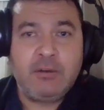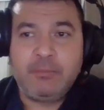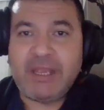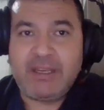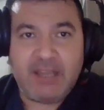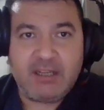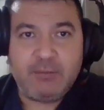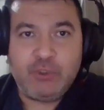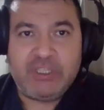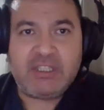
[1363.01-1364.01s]
ben
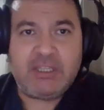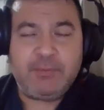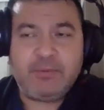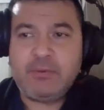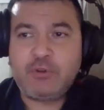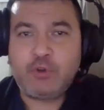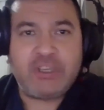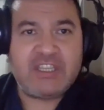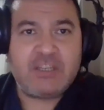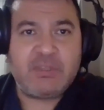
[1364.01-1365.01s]
yarın bunu editleyip e,
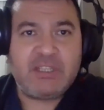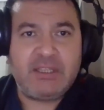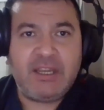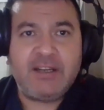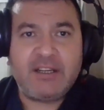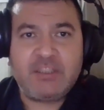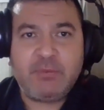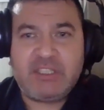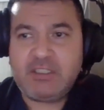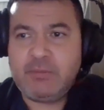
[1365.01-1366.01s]
çok gecikmeden yarın
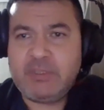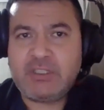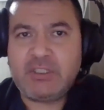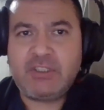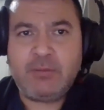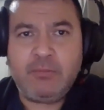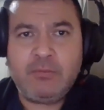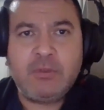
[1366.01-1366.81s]
akşama yetiştirmeye çalışacağım.